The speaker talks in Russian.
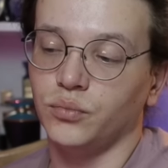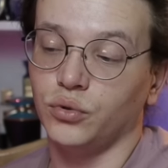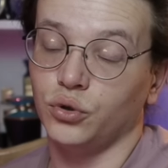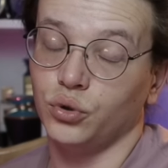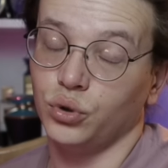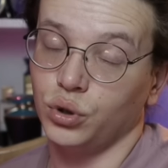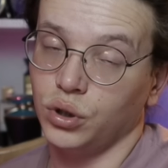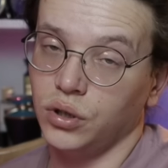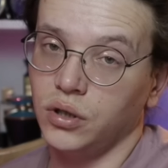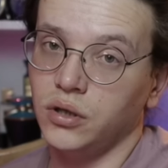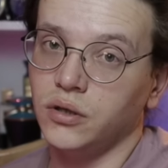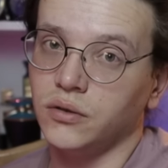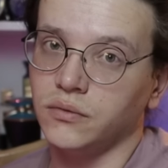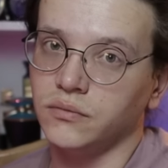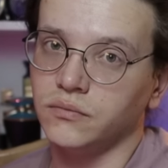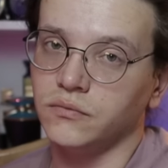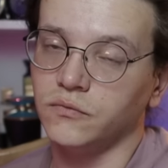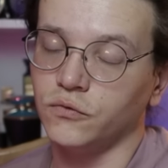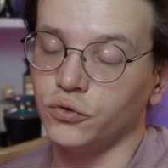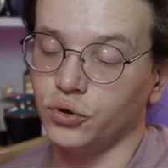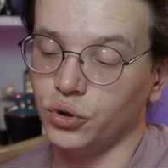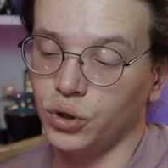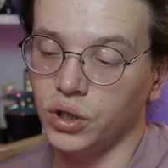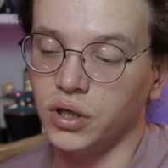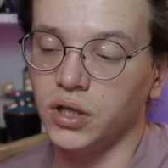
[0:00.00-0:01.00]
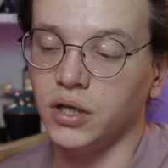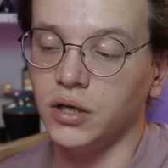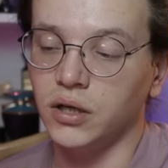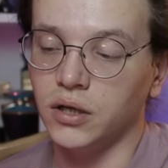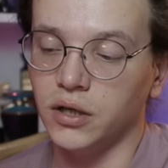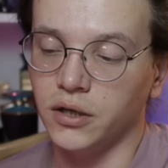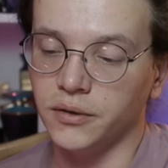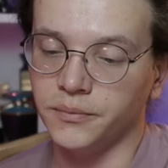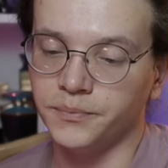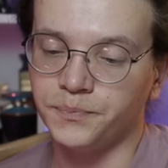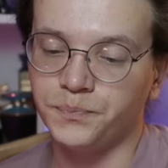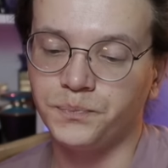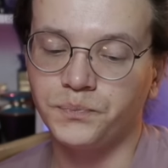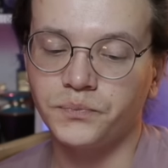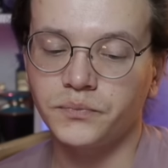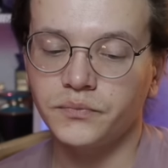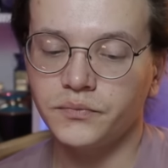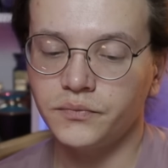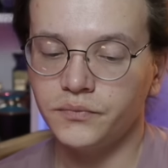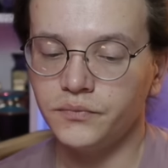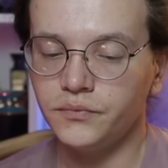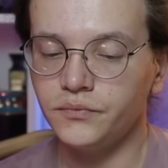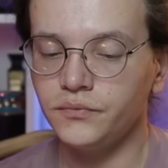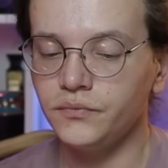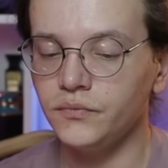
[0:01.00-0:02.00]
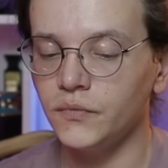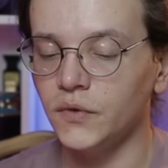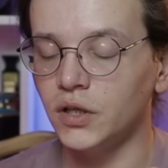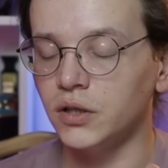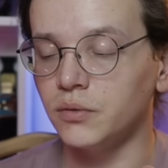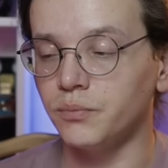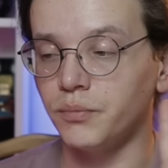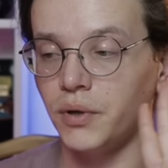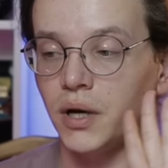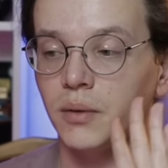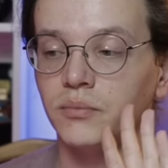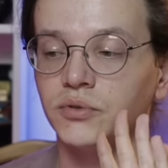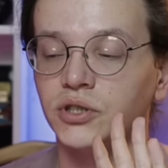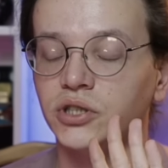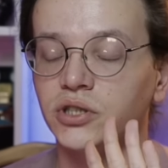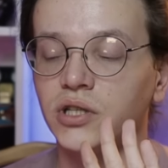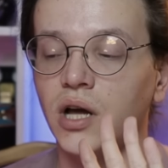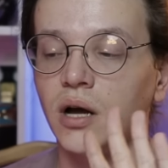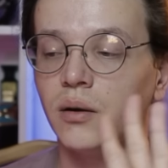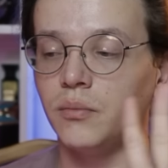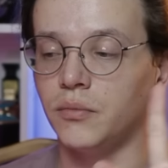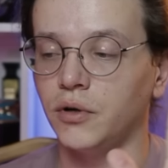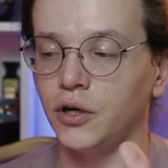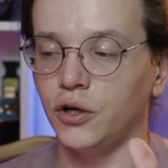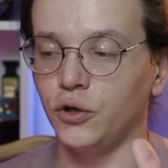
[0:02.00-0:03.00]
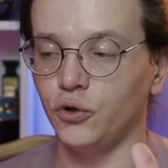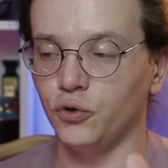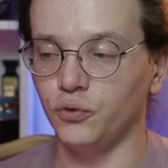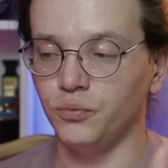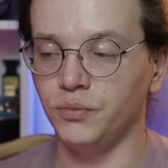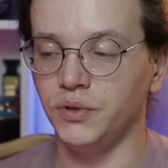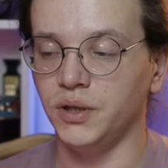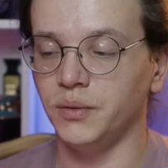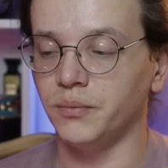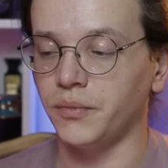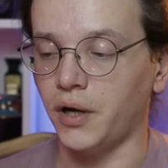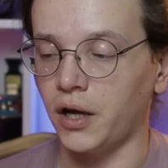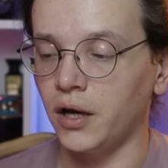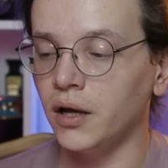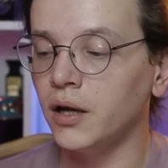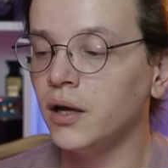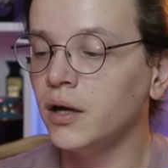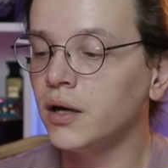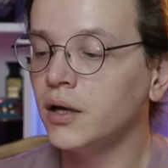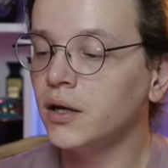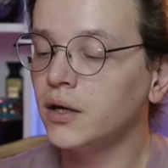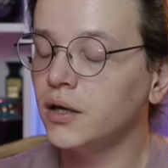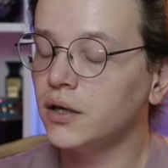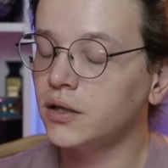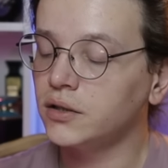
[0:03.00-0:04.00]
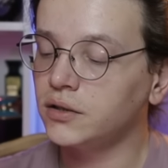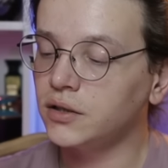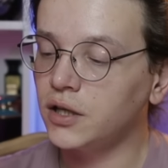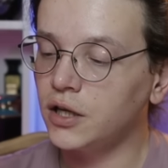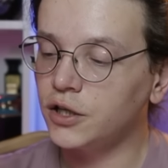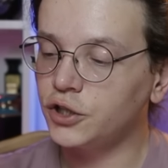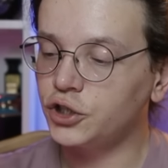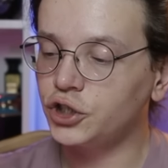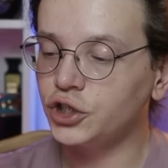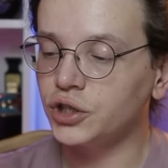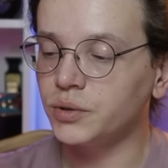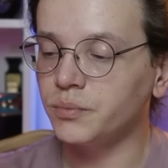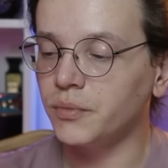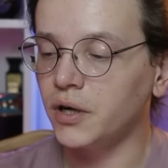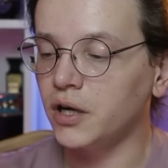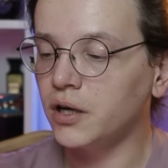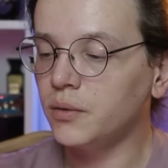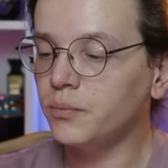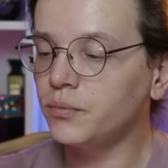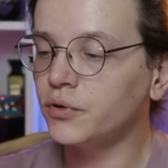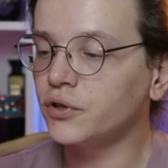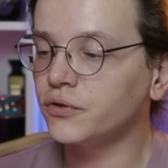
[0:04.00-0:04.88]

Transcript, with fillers: поняли? Вот рили. Прям самая любимая. Дальше моя